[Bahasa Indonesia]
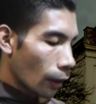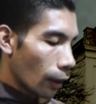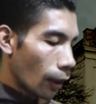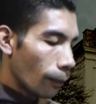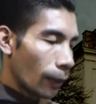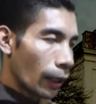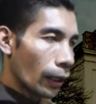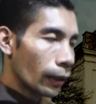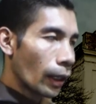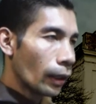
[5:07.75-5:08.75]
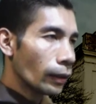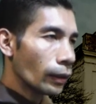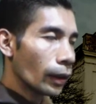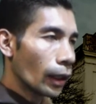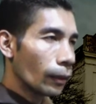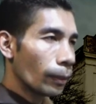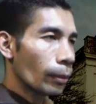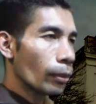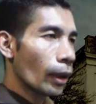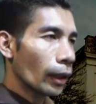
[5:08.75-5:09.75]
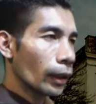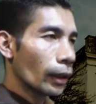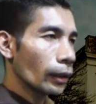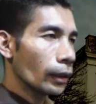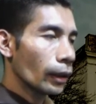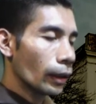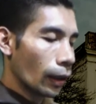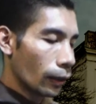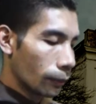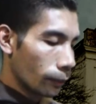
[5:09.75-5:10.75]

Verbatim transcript: dalam perkataan dan perbuatan kita.